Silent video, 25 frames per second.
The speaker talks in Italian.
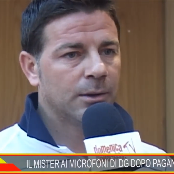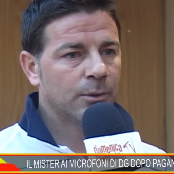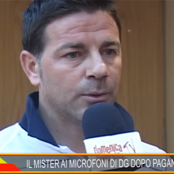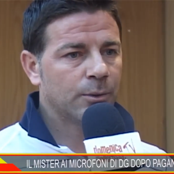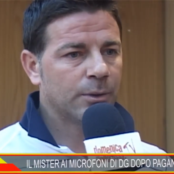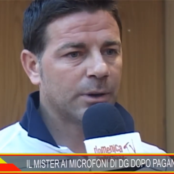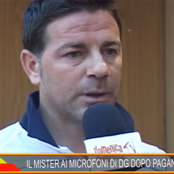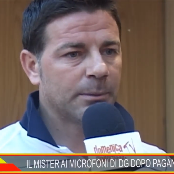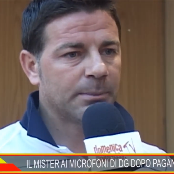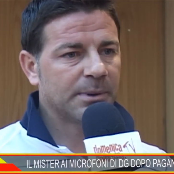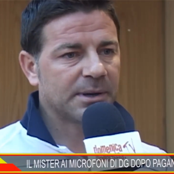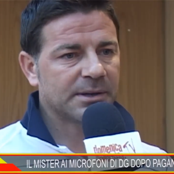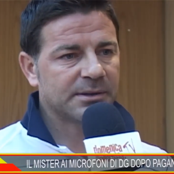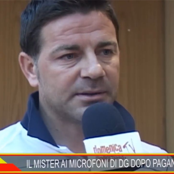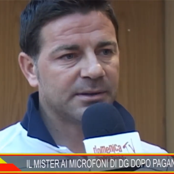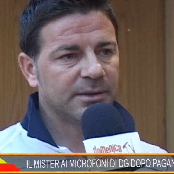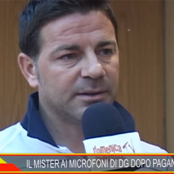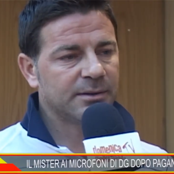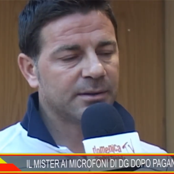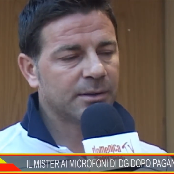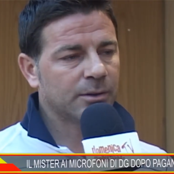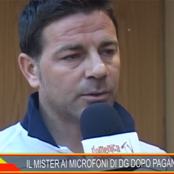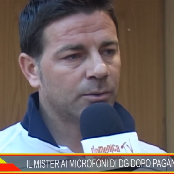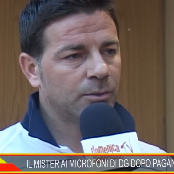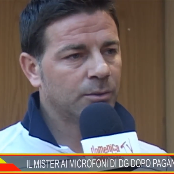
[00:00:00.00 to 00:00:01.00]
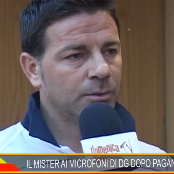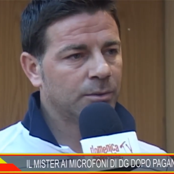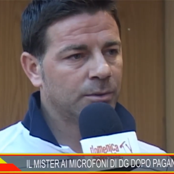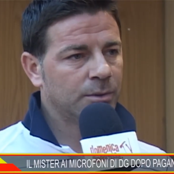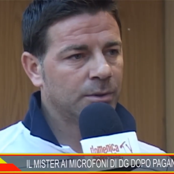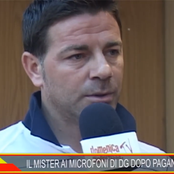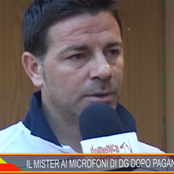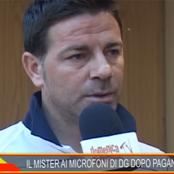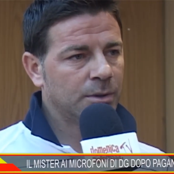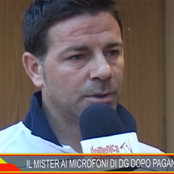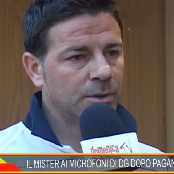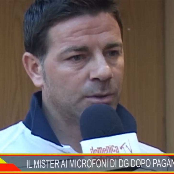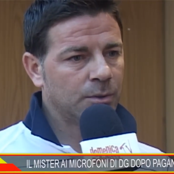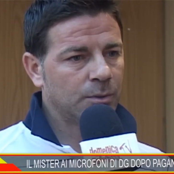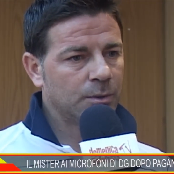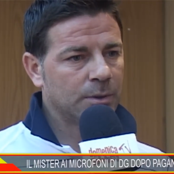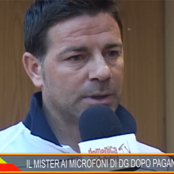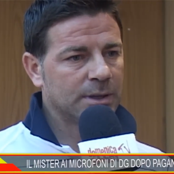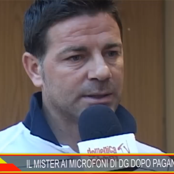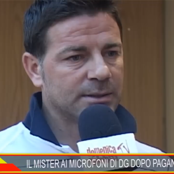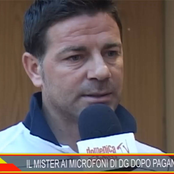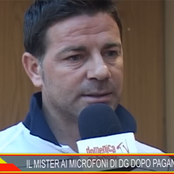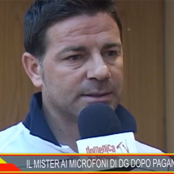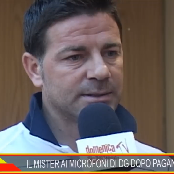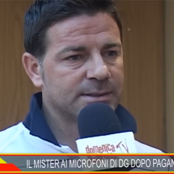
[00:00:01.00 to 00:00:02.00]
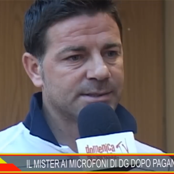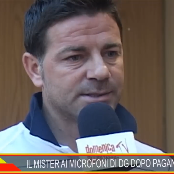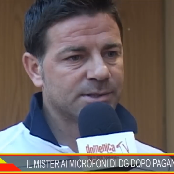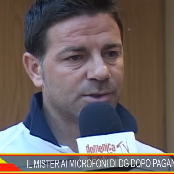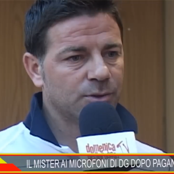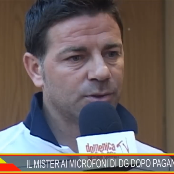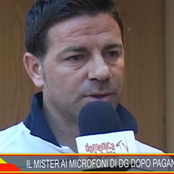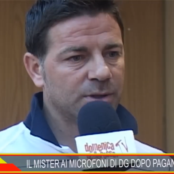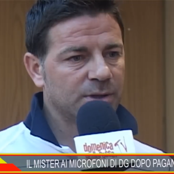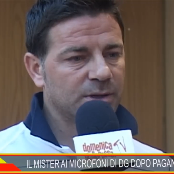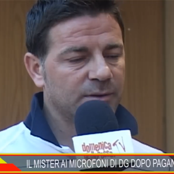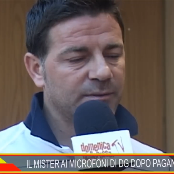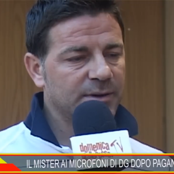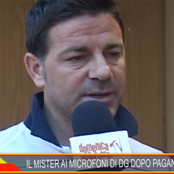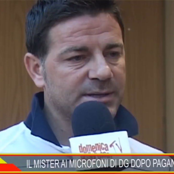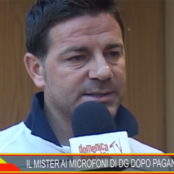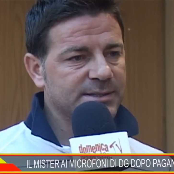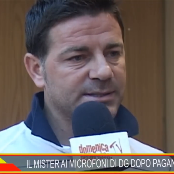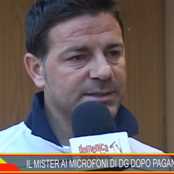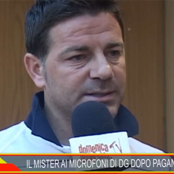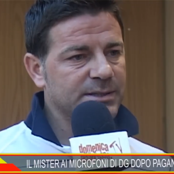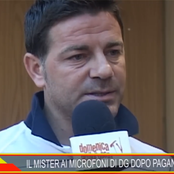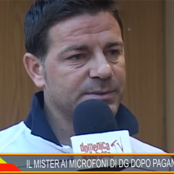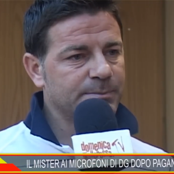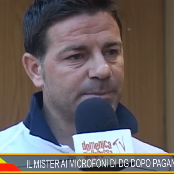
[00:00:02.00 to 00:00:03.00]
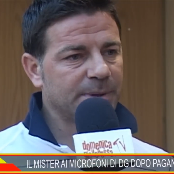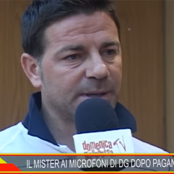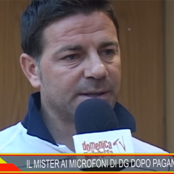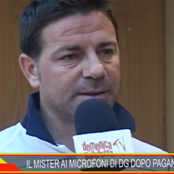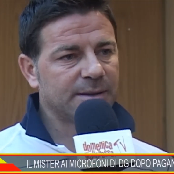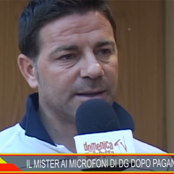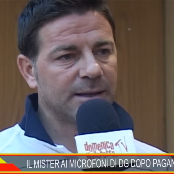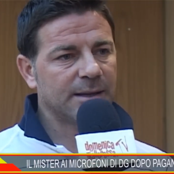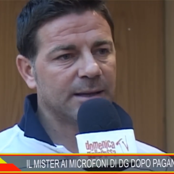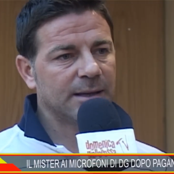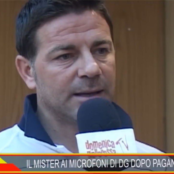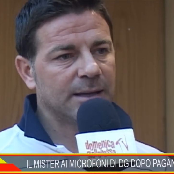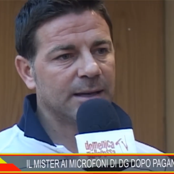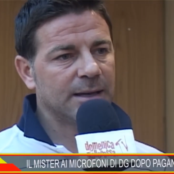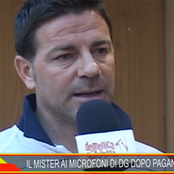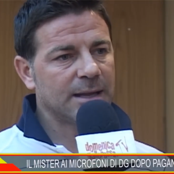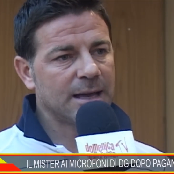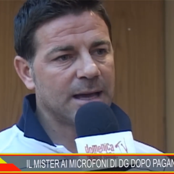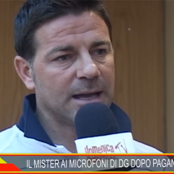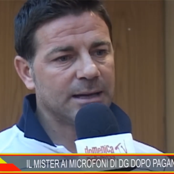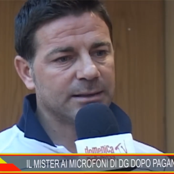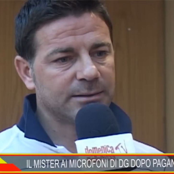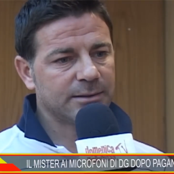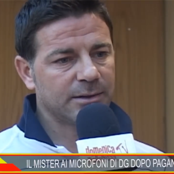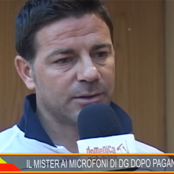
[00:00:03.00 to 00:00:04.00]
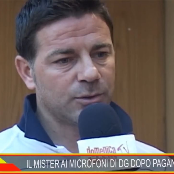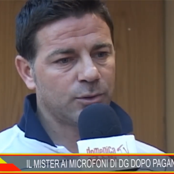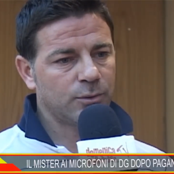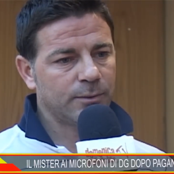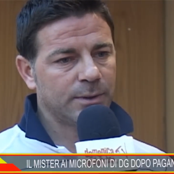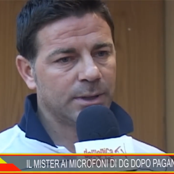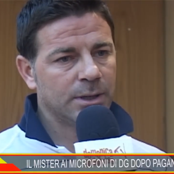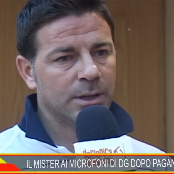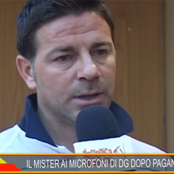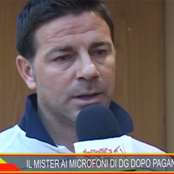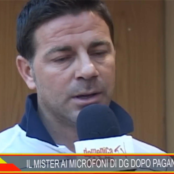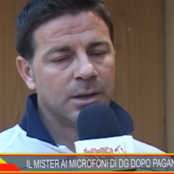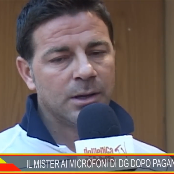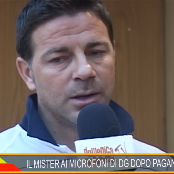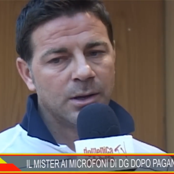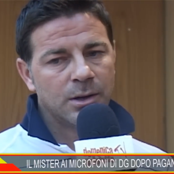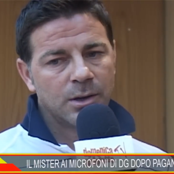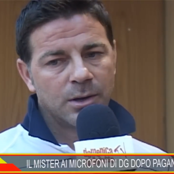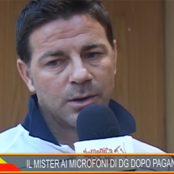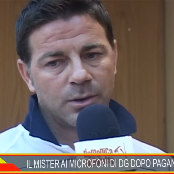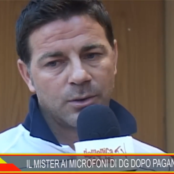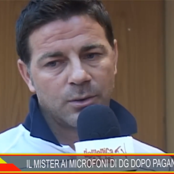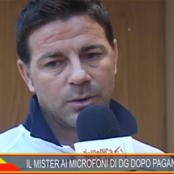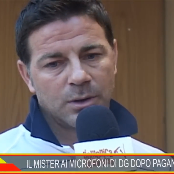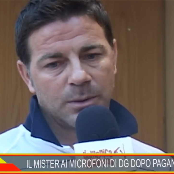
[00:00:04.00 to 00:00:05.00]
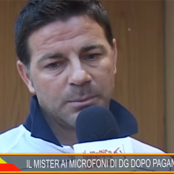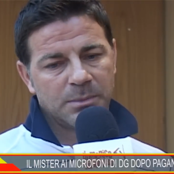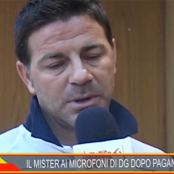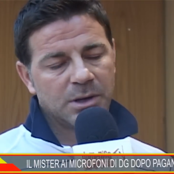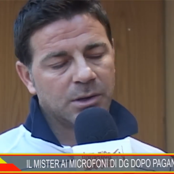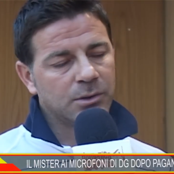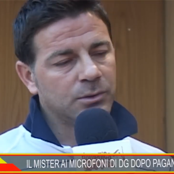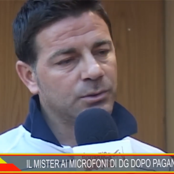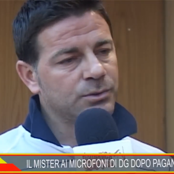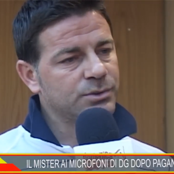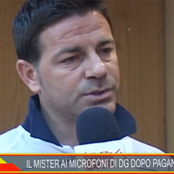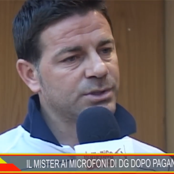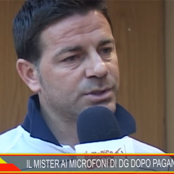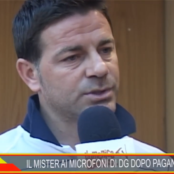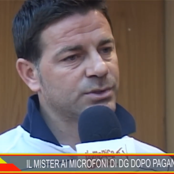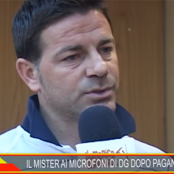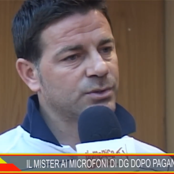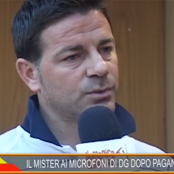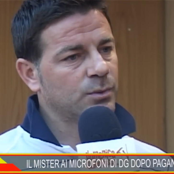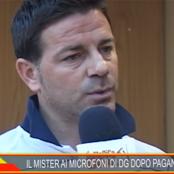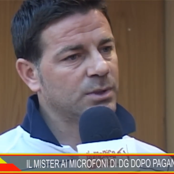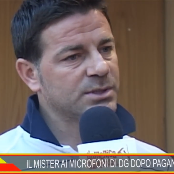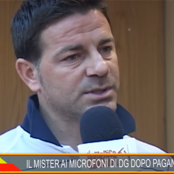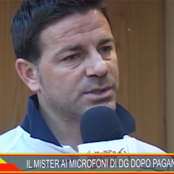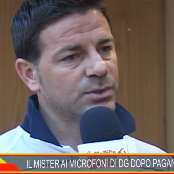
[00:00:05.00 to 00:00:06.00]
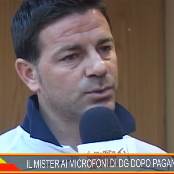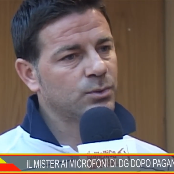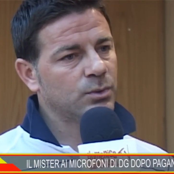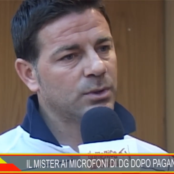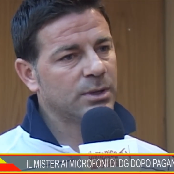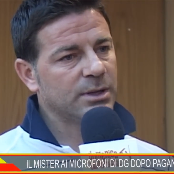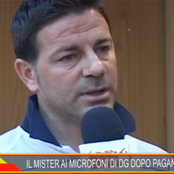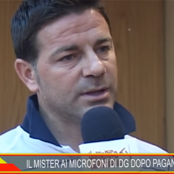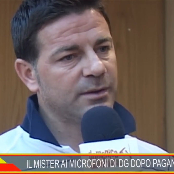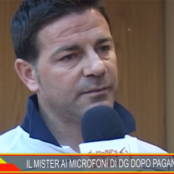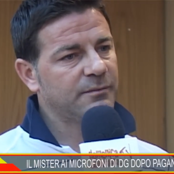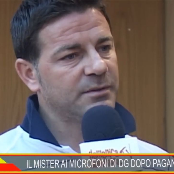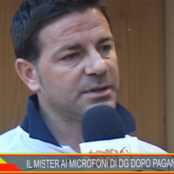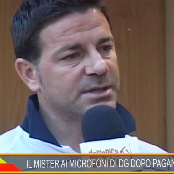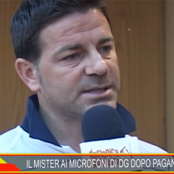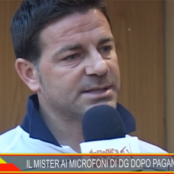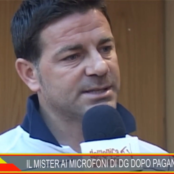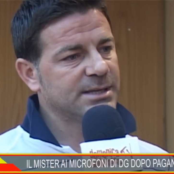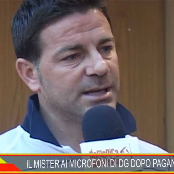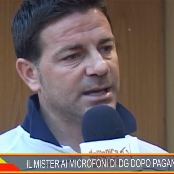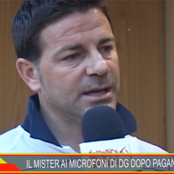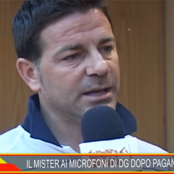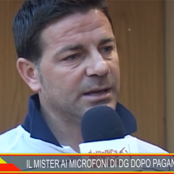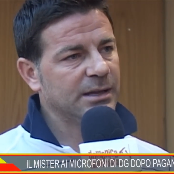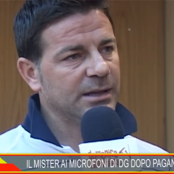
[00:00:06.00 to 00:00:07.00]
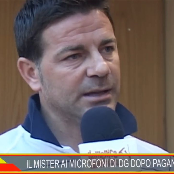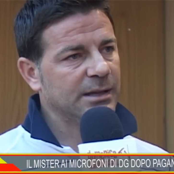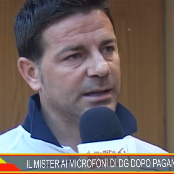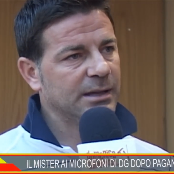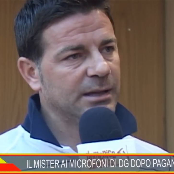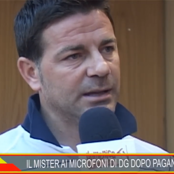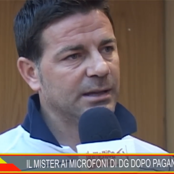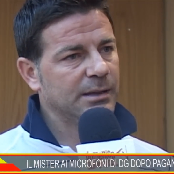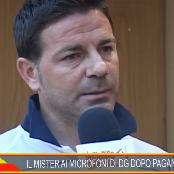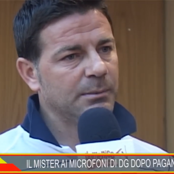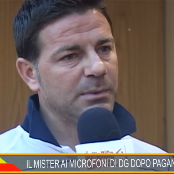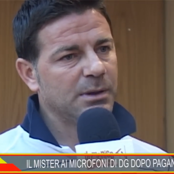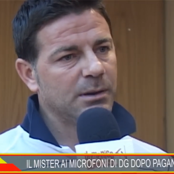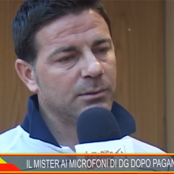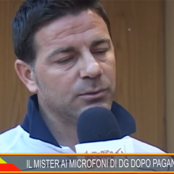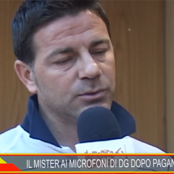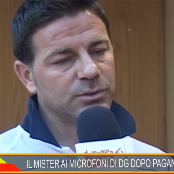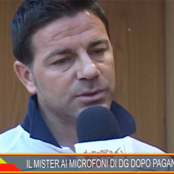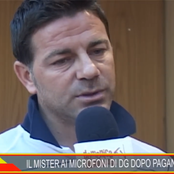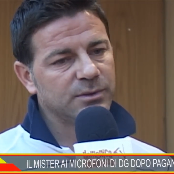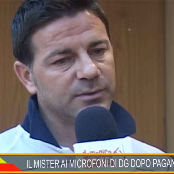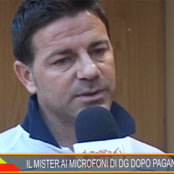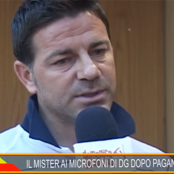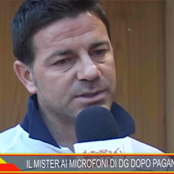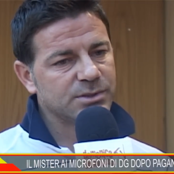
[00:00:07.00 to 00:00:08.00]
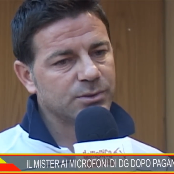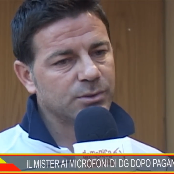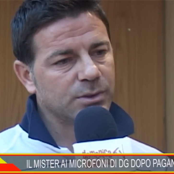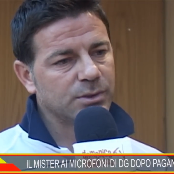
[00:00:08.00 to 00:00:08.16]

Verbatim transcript: Una partita con uh, un'attenzione diversa rispetto alle altre dove non abbiamo concesso quasi nulla agli avversari e abbiamo avuto diverse